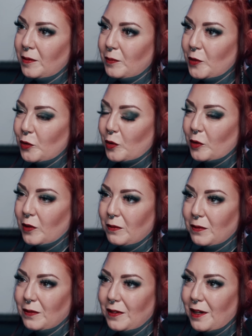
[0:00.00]
mit noch
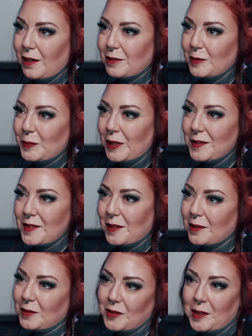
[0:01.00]
eine Lage
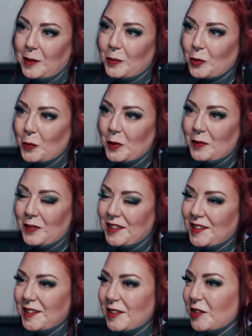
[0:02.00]
Panzertape drum
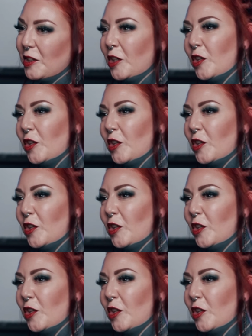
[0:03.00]
gewickelt.